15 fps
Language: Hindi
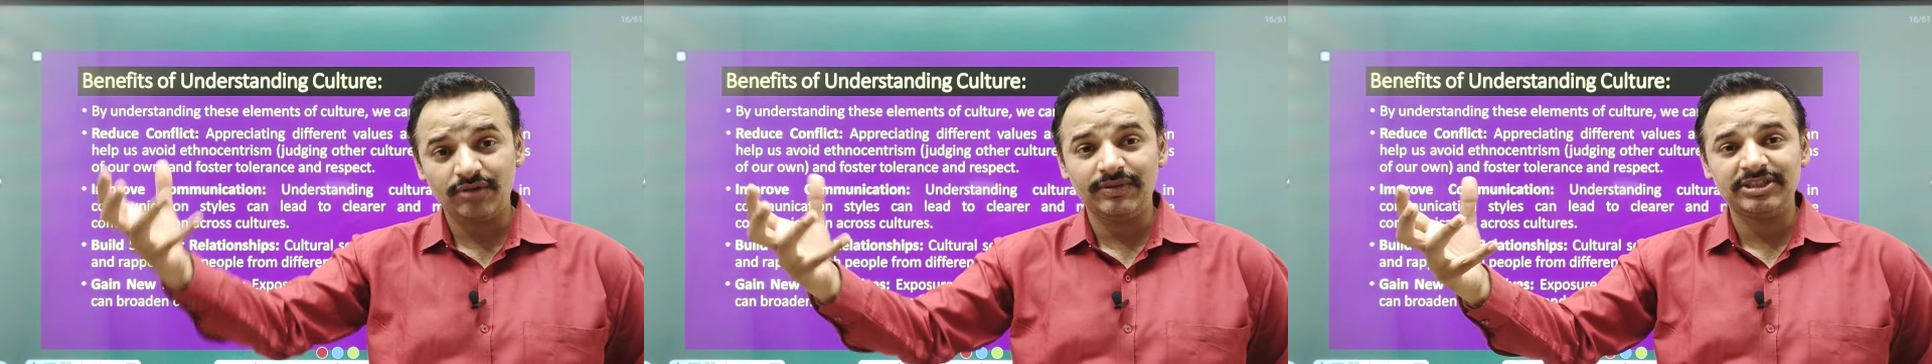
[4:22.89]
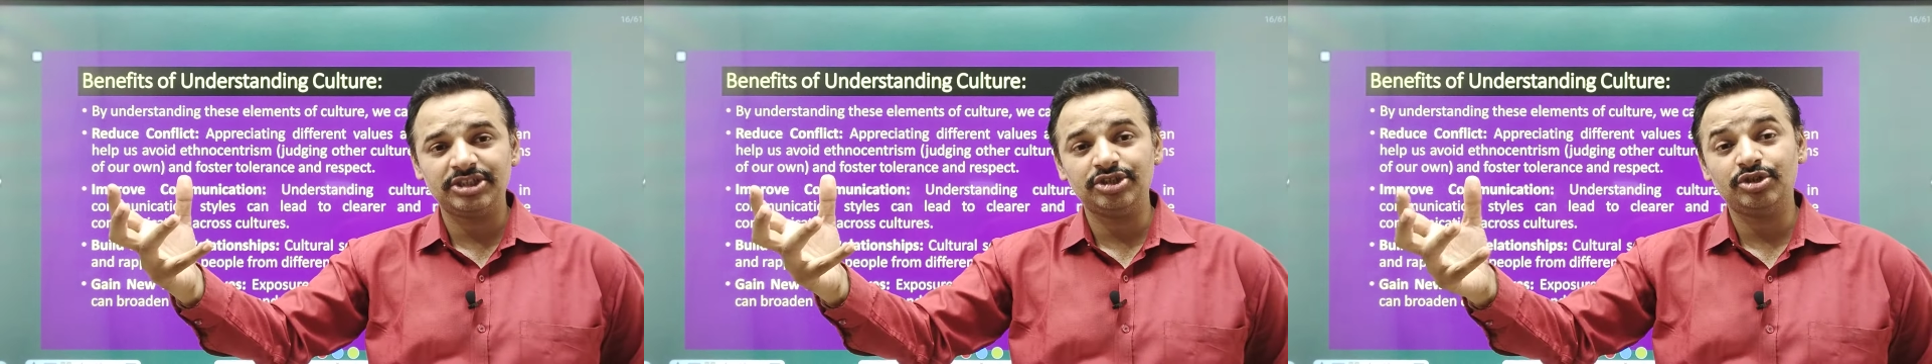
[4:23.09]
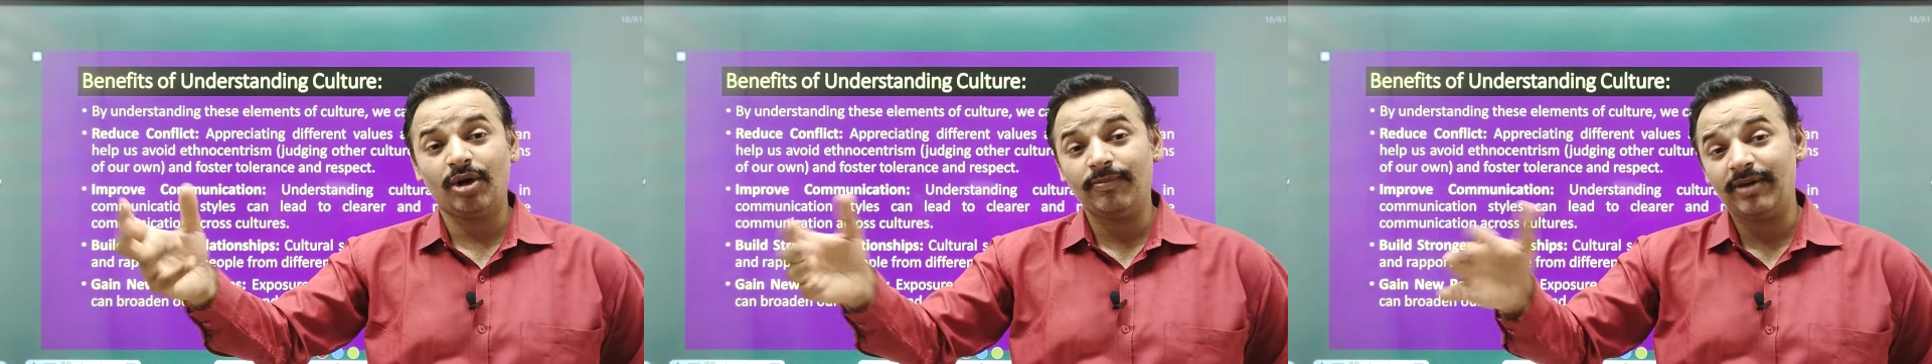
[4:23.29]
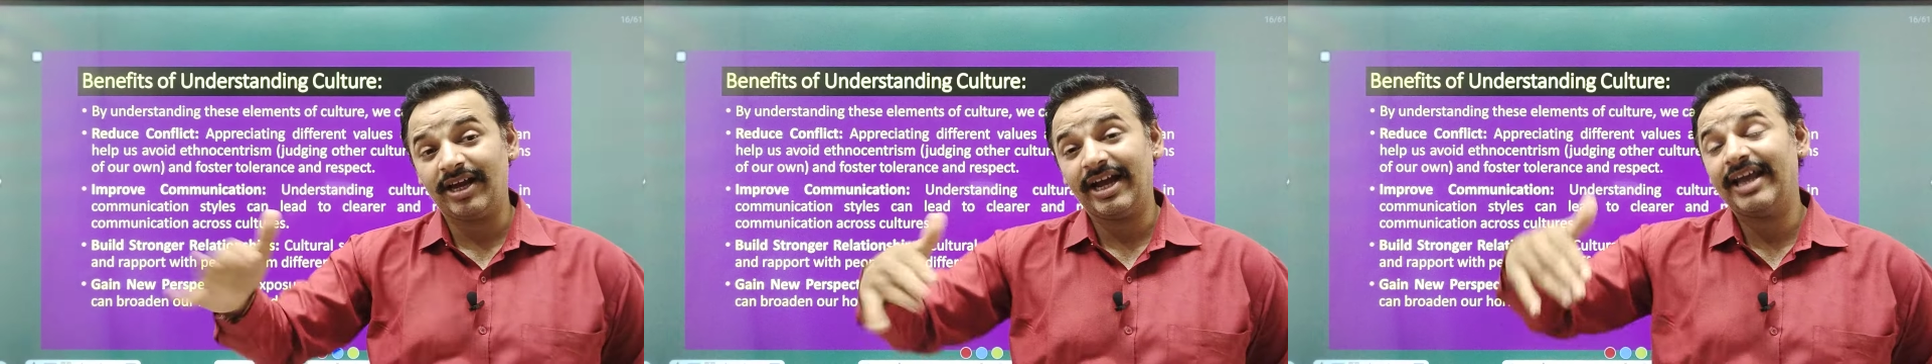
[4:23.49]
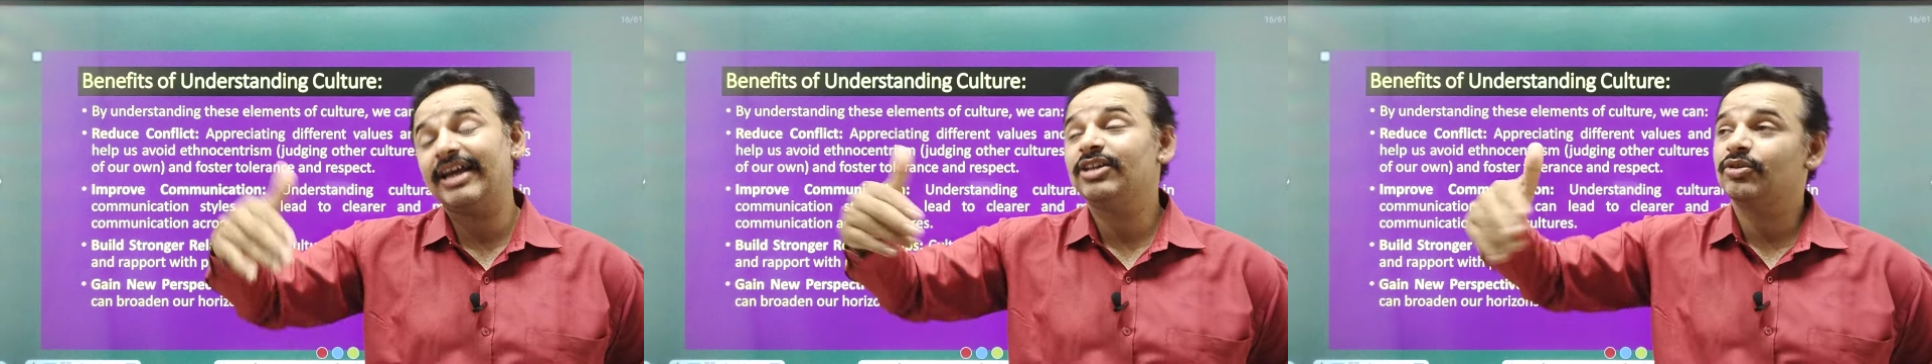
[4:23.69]
नॉनवेज की शॉप
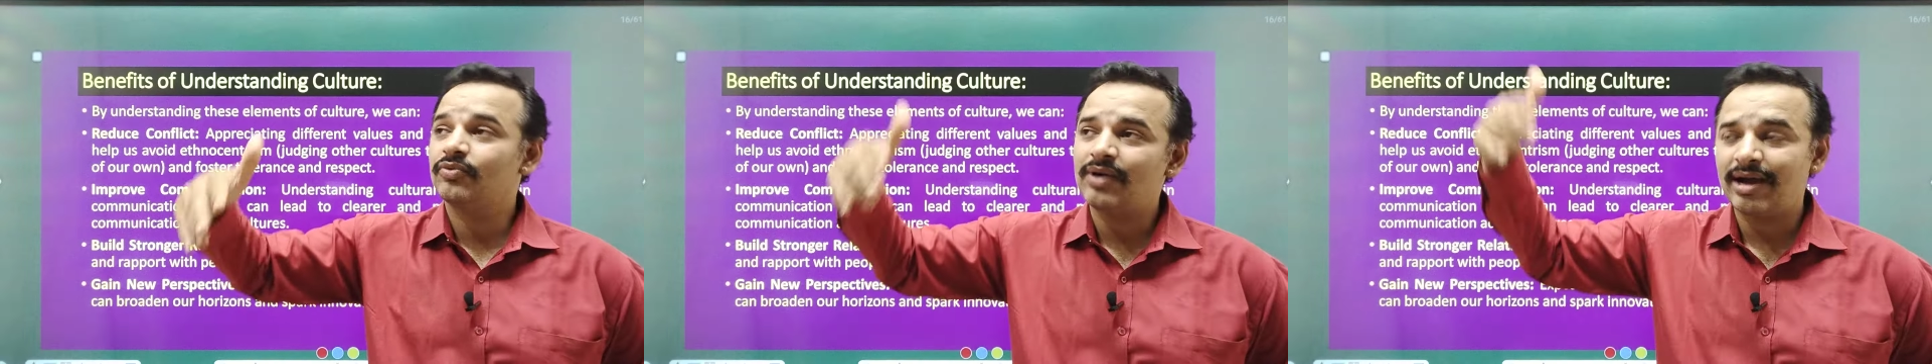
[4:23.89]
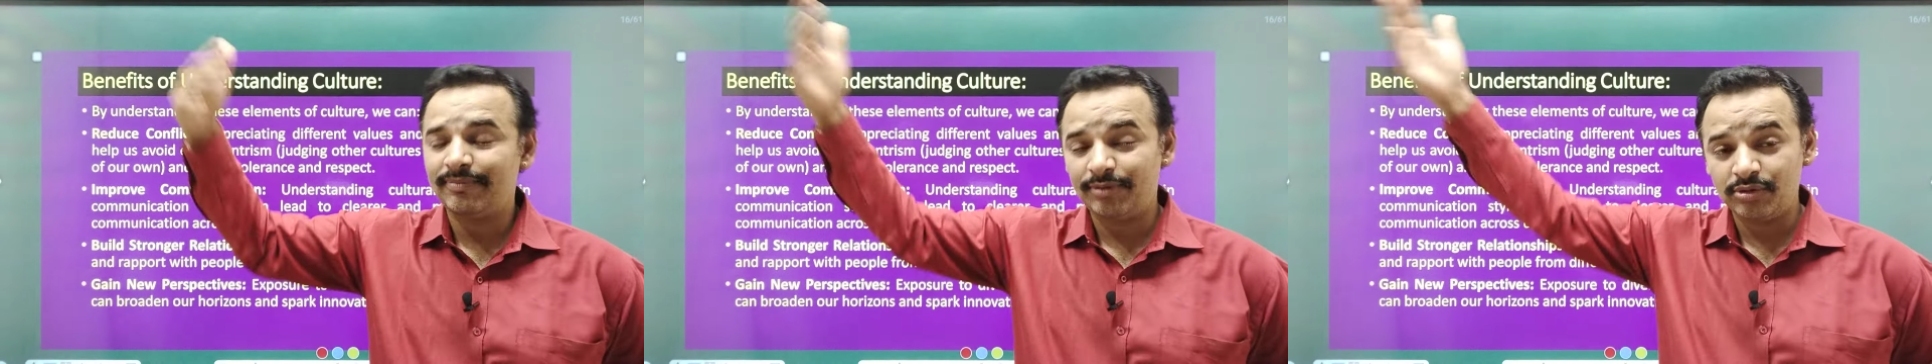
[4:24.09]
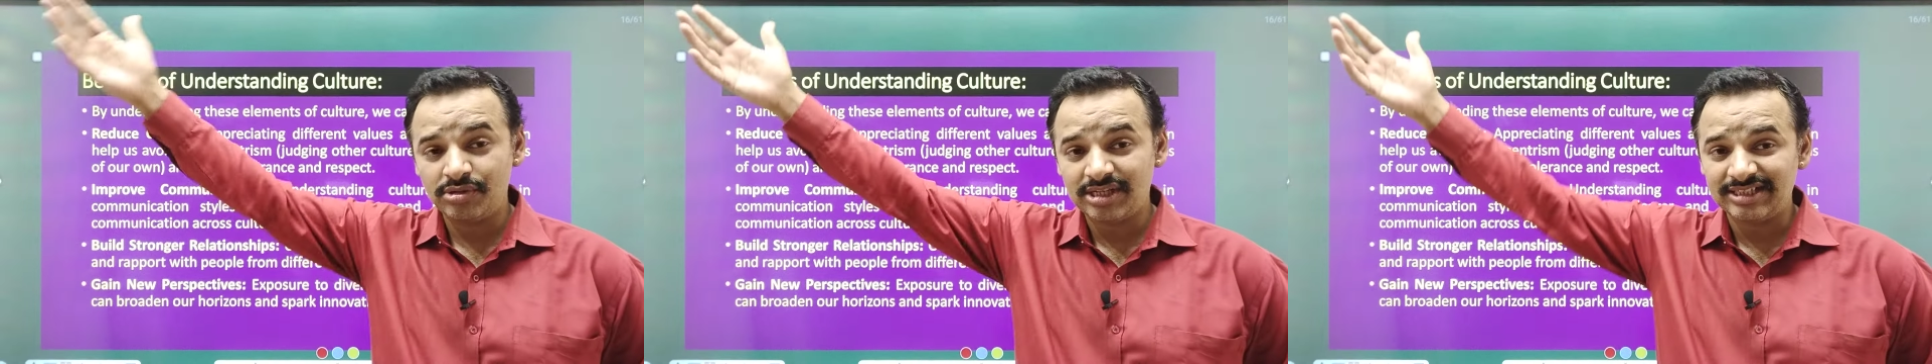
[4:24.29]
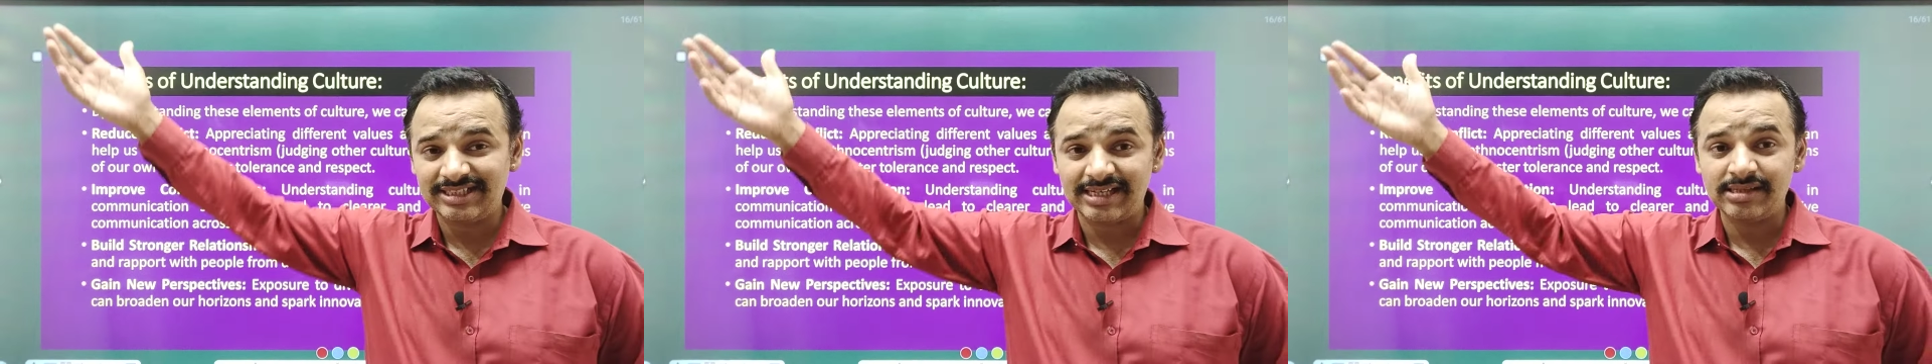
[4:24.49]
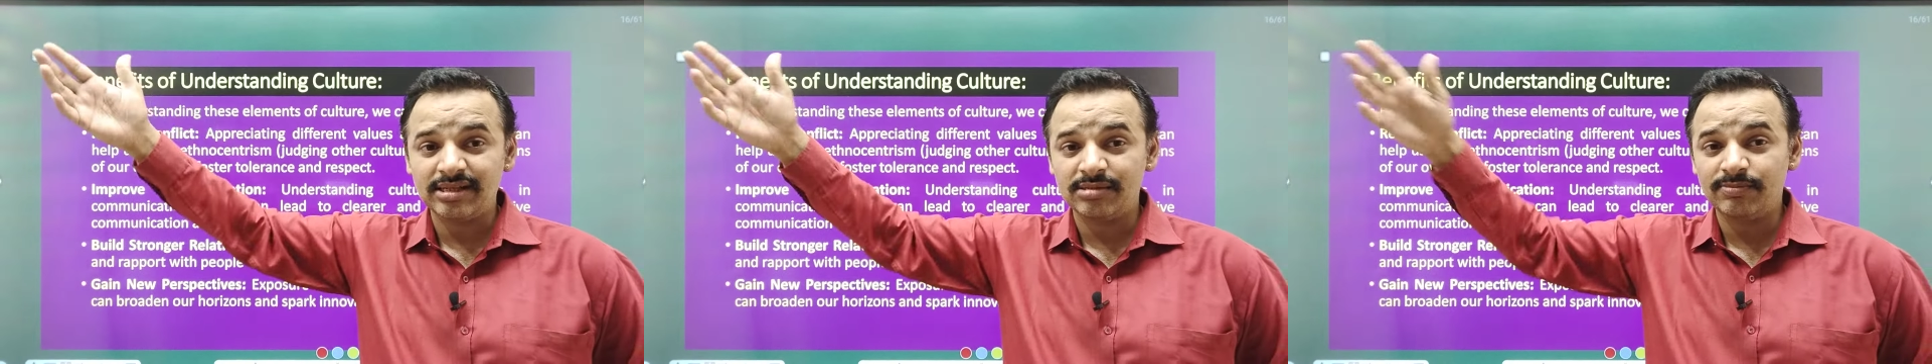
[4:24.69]
लगाएगा तो वहाँ पर उसके
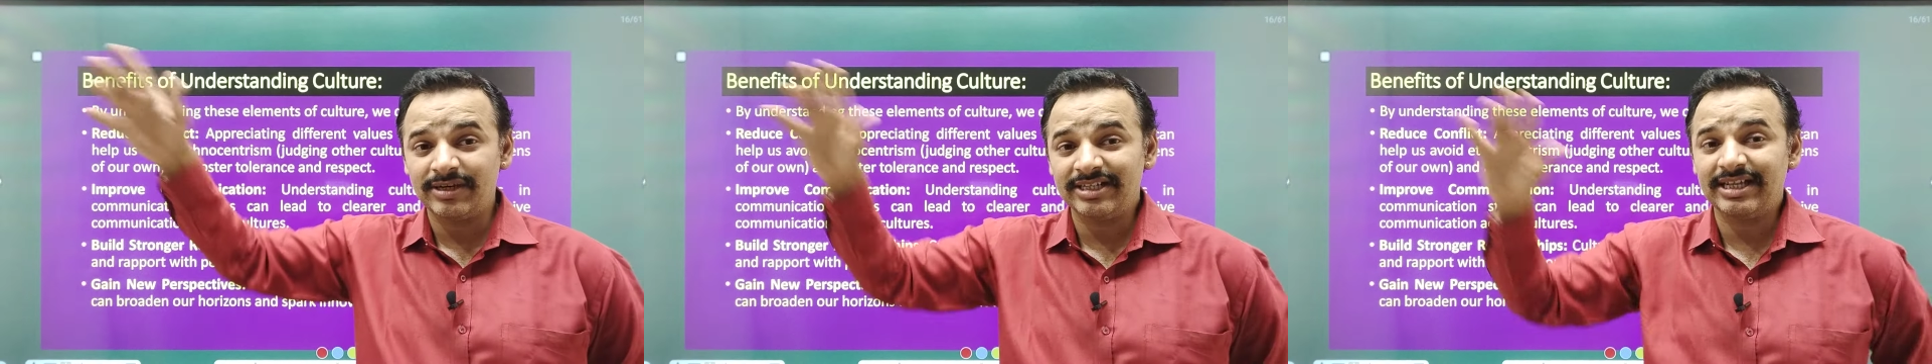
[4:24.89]
चांसेस